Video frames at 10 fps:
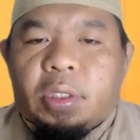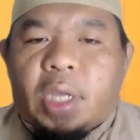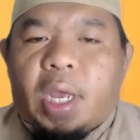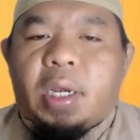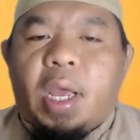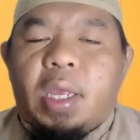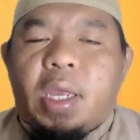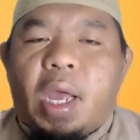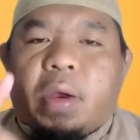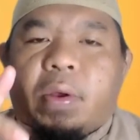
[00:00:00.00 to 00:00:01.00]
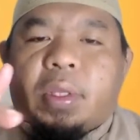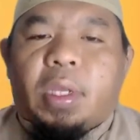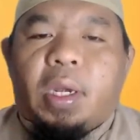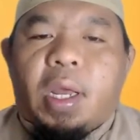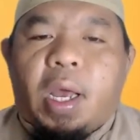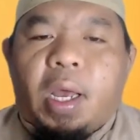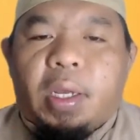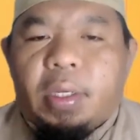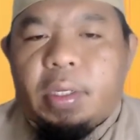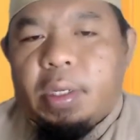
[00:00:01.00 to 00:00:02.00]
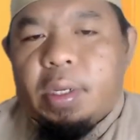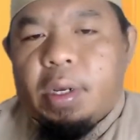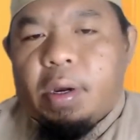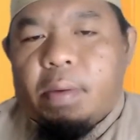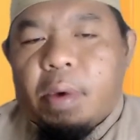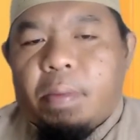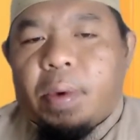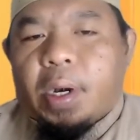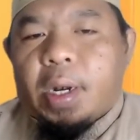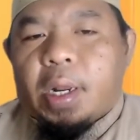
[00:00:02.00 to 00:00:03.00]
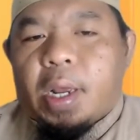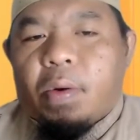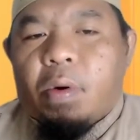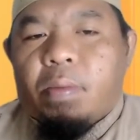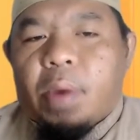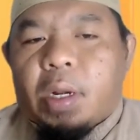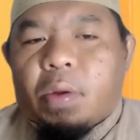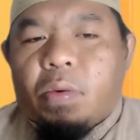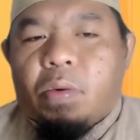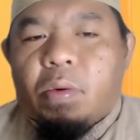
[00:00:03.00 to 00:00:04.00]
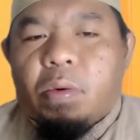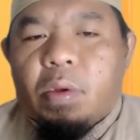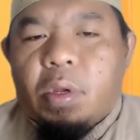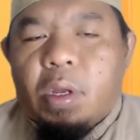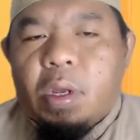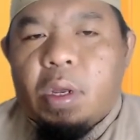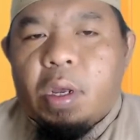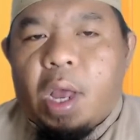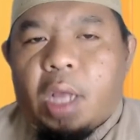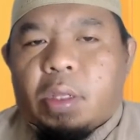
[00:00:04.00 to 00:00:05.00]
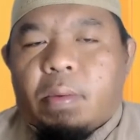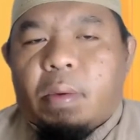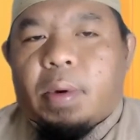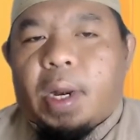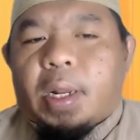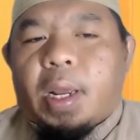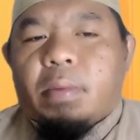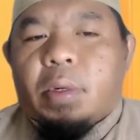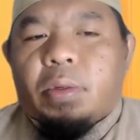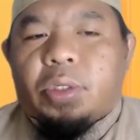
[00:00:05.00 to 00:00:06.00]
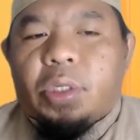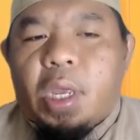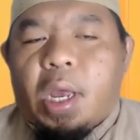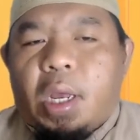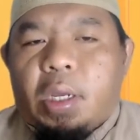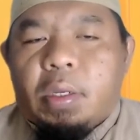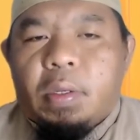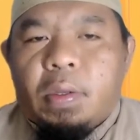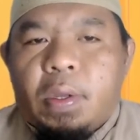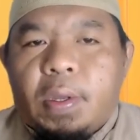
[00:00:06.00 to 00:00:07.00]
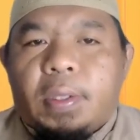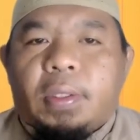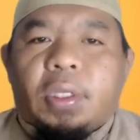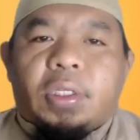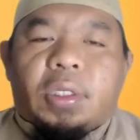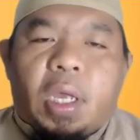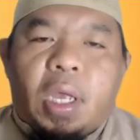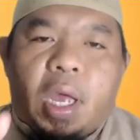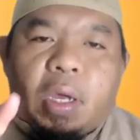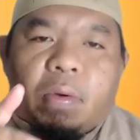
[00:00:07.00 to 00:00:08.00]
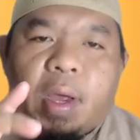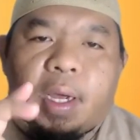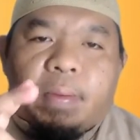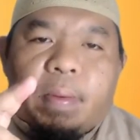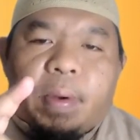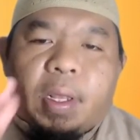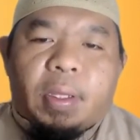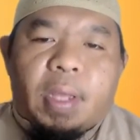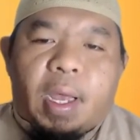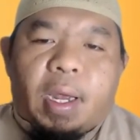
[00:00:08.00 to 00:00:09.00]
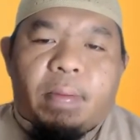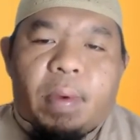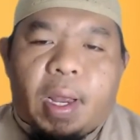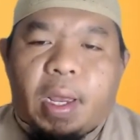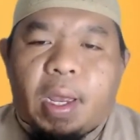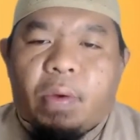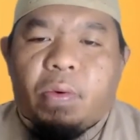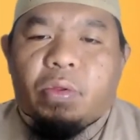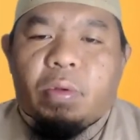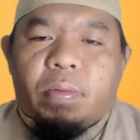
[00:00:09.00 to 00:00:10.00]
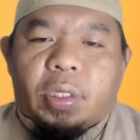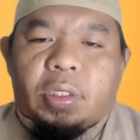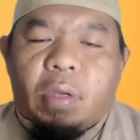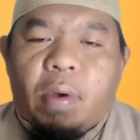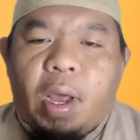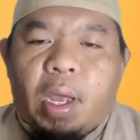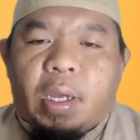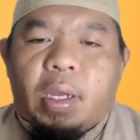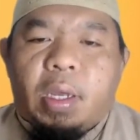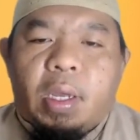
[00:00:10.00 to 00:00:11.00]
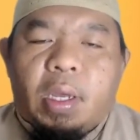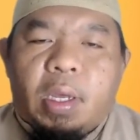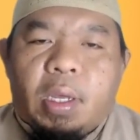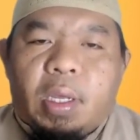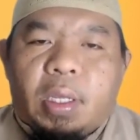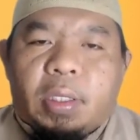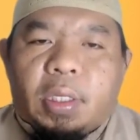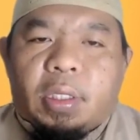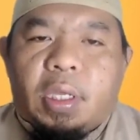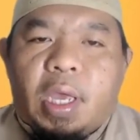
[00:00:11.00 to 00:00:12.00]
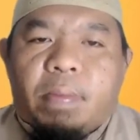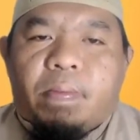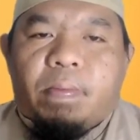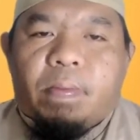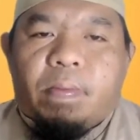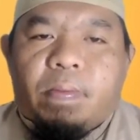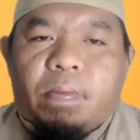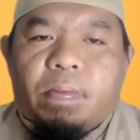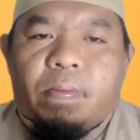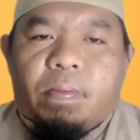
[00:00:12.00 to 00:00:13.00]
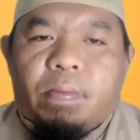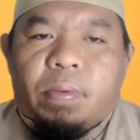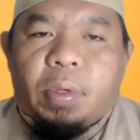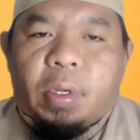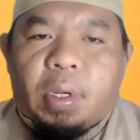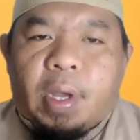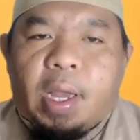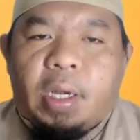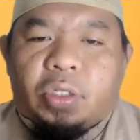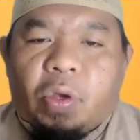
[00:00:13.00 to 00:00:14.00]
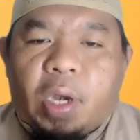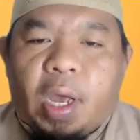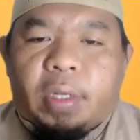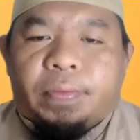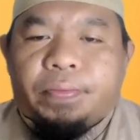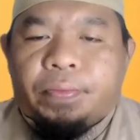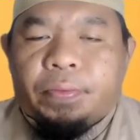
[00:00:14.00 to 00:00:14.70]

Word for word: Seandainya aku tidak memberatkan umatku atau memberatkan manusia, niscaya aku akan memerintahkan mereka untuk bersiwak setiap kali sholat.